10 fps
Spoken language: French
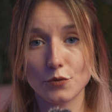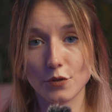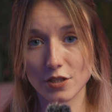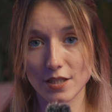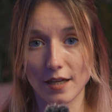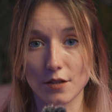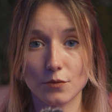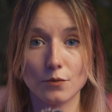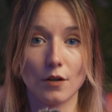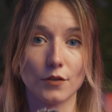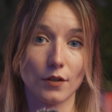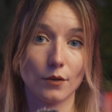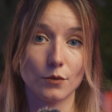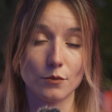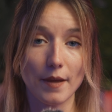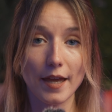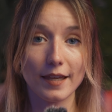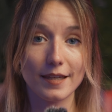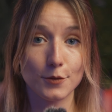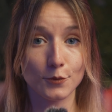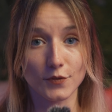plusieurs générations entre une mère et son